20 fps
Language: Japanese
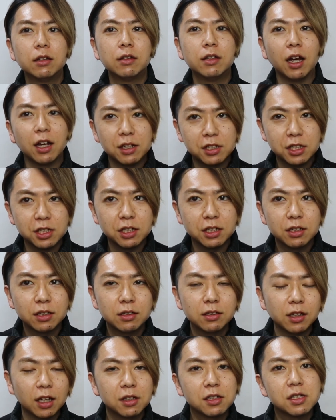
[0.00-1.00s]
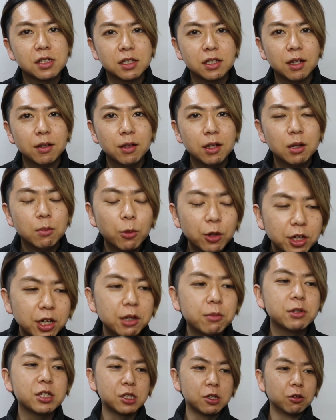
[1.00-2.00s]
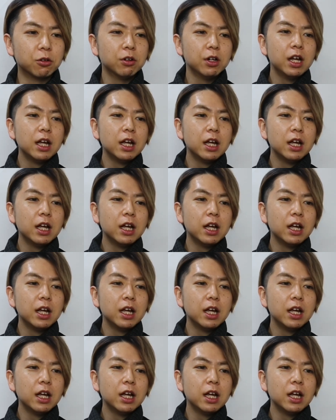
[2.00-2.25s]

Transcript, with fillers: 大事なんですね。もう一回言いますよ。